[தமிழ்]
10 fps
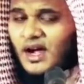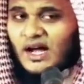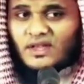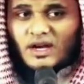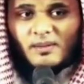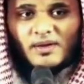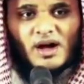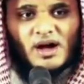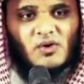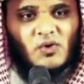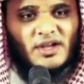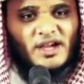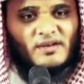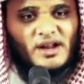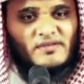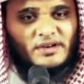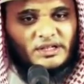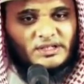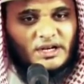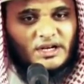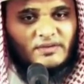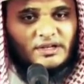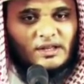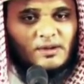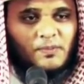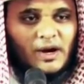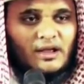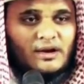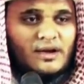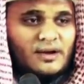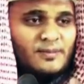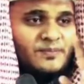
அந்த ரமதானோடு அவனை விட்டு சென்று விட்டது பலருக்கு